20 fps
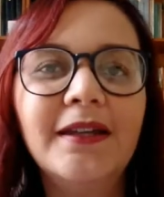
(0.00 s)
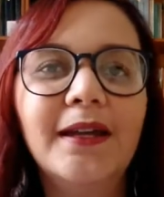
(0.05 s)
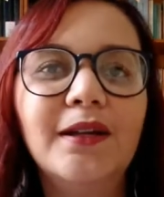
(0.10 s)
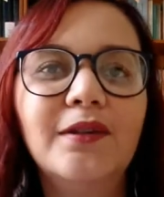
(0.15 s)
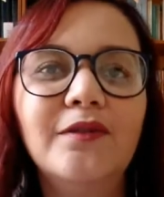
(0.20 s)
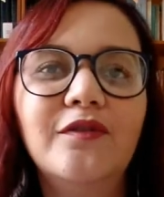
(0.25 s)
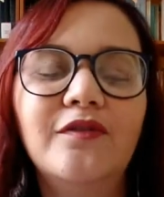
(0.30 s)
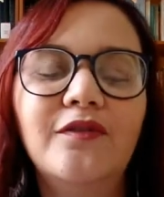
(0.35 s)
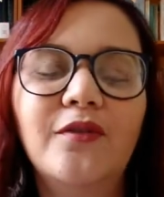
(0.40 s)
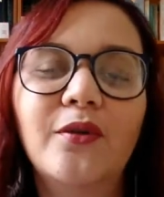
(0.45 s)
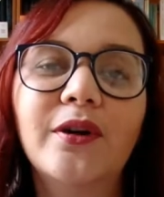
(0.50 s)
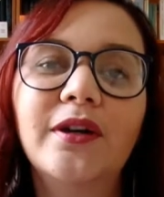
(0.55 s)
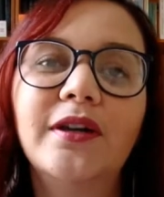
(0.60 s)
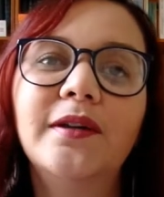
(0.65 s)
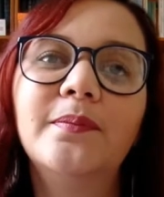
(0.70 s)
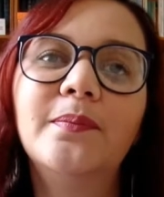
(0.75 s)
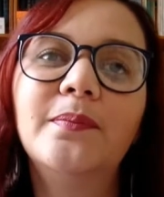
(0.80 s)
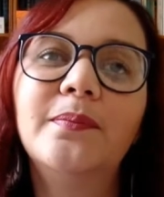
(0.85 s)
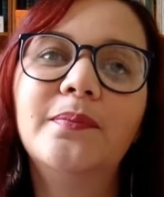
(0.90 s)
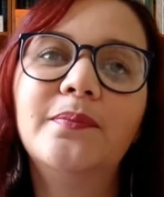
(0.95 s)
que ele
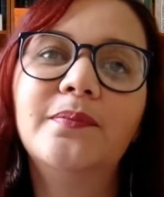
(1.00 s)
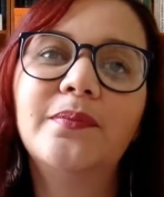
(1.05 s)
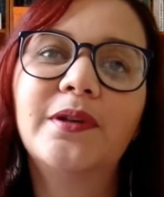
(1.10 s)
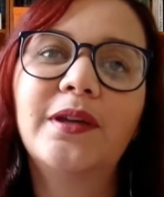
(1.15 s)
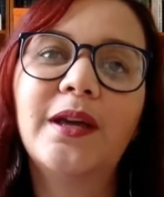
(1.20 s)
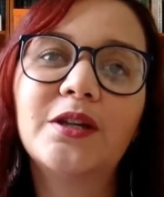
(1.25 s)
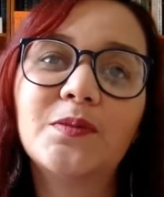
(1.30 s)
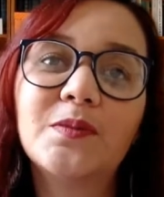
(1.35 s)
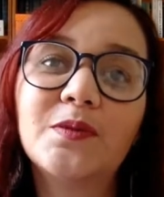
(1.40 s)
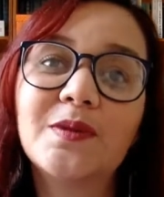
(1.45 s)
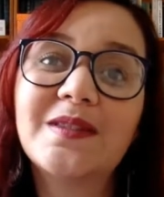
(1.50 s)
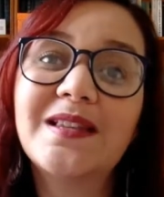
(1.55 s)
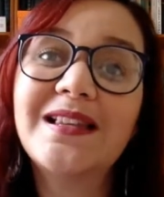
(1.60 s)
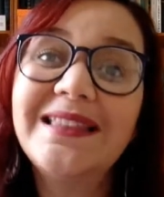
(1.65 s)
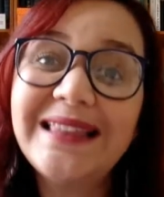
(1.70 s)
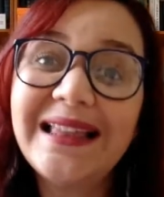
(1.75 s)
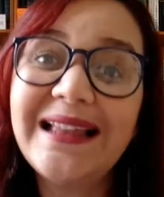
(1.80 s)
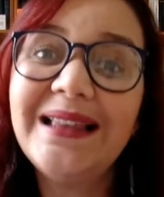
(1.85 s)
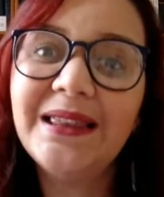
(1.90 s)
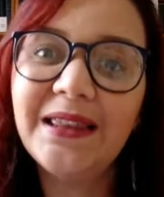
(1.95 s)
foi... que as pessoas
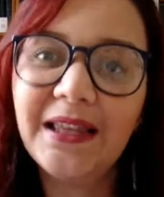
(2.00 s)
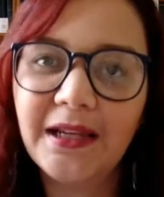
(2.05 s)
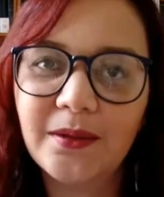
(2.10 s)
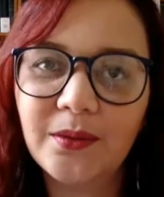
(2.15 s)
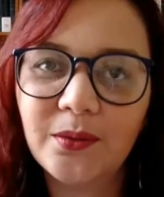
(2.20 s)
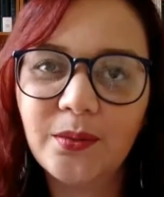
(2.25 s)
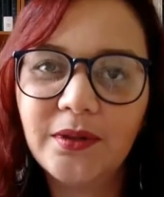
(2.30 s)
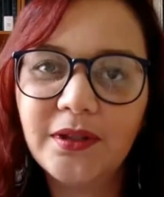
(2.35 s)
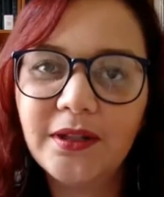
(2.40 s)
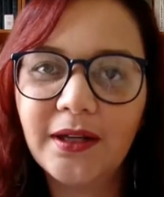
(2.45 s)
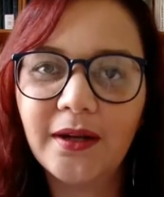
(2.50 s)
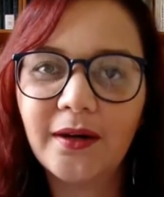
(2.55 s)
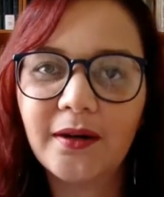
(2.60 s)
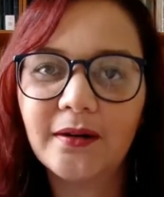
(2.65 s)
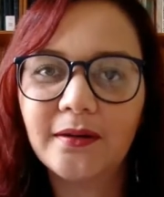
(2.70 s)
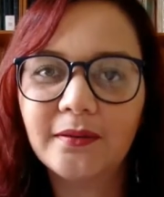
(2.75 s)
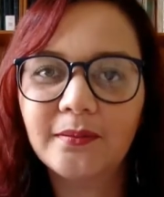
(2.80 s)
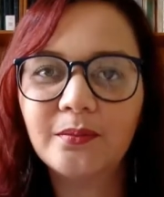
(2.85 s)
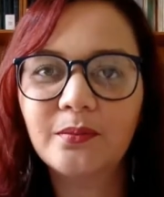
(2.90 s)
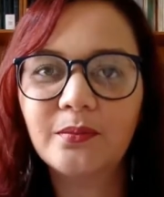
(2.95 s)
entenderam que
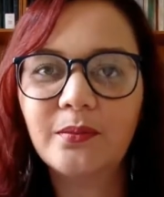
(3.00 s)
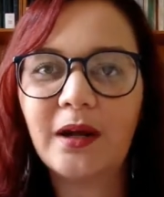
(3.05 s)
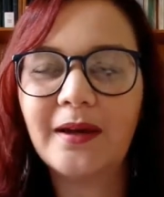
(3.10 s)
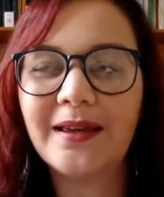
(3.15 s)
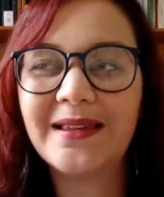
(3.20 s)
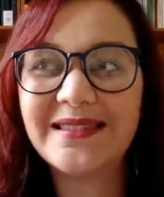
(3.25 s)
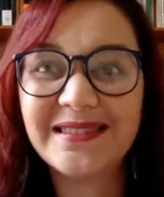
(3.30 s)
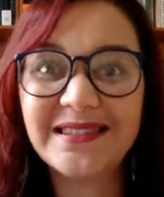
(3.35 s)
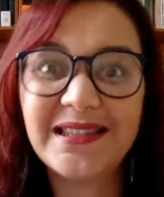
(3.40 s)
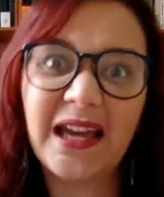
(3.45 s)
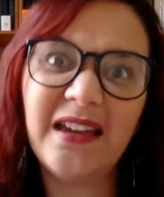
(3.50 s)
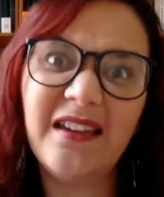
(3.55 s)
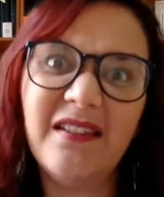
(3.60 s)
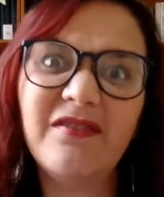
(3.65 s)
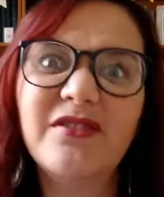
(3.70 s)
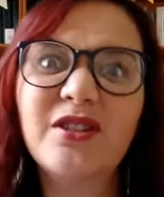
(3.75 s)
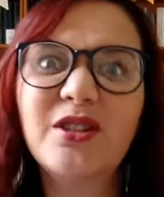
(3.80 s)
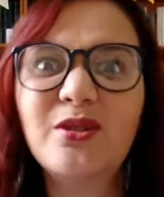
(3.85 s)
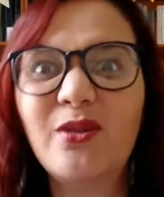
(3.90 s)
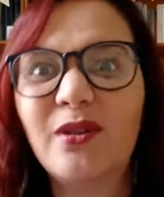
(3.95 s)
era uma
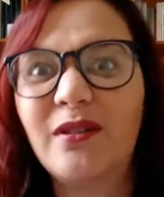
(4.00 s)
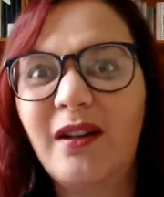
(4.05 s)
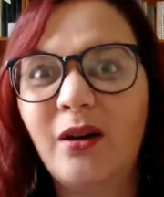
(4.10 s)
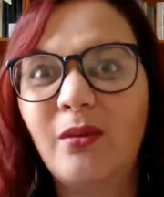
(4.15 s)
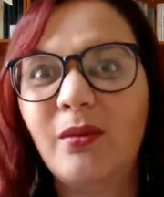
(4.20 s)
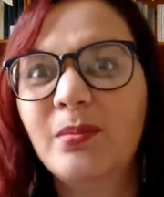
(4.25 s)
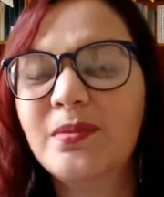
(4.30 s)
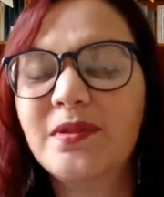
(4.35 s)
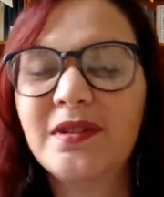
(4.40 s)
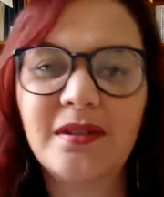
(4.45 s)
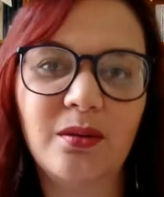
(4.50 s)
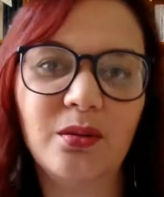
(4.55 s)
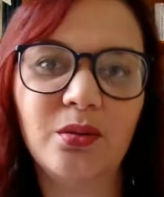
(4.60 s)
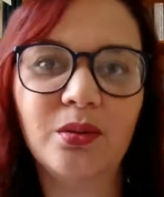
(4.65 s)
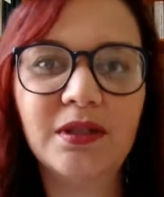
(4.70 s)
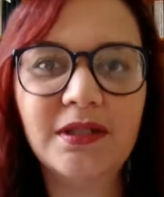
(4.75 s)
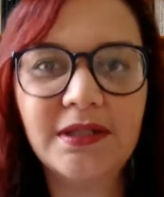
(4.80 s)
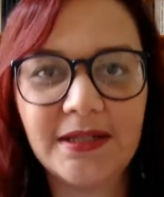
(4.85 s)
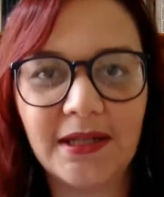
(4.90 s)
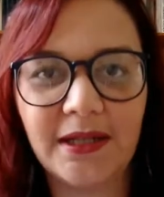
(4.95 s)
resenha ficcional, uma
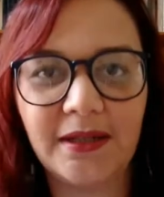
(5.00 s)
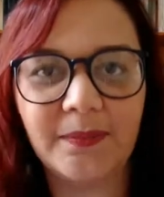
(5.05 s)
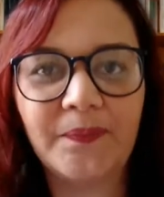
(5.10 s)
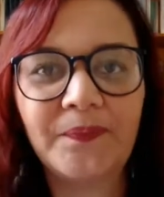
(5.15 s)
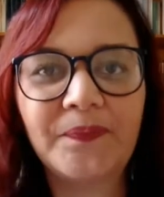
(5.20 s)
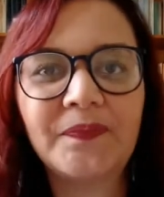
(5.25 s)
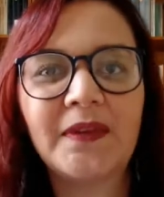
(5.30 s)
pseudo-resenha.